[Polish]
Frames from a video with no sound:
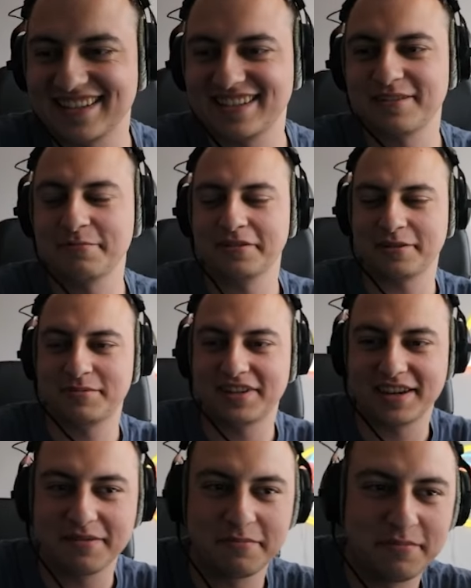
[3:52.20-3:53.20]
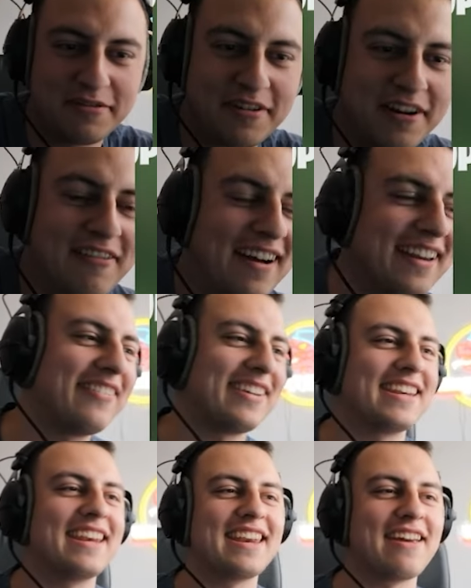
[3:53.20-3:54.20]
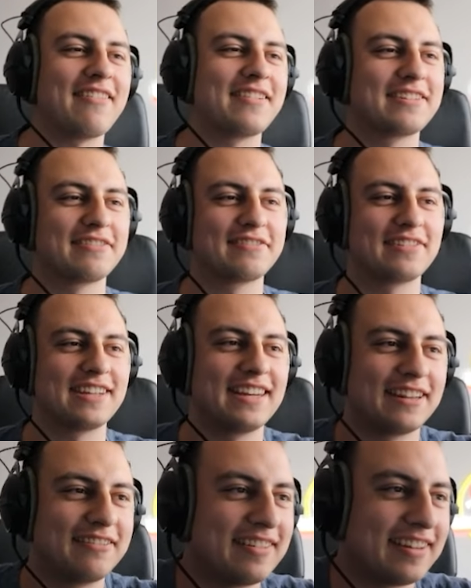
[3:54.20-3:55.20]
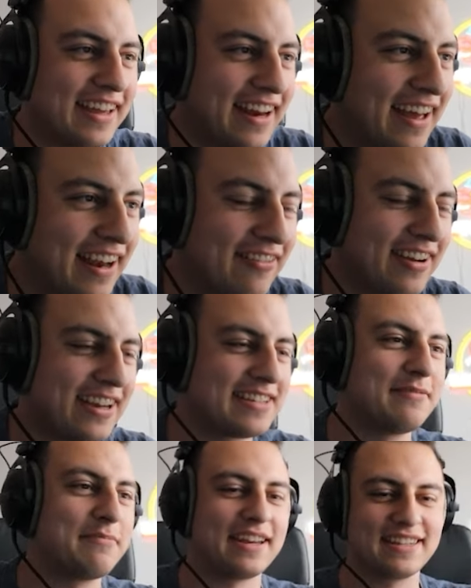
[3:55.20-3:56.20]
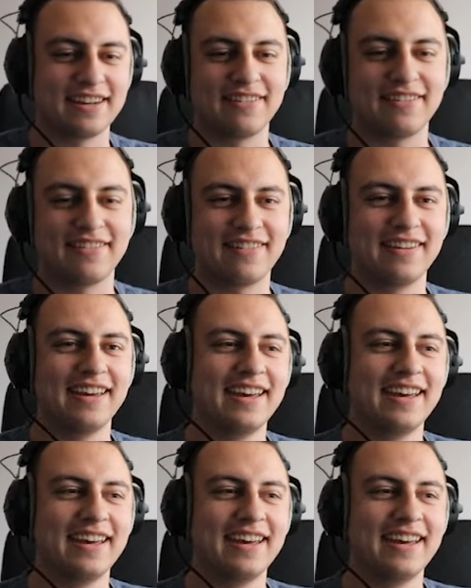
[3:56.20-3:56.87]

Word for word: że zrobił top 7,5 koła. No właśnie nie wiem, czy rzuci na Twittera, ale w każdym razie, no...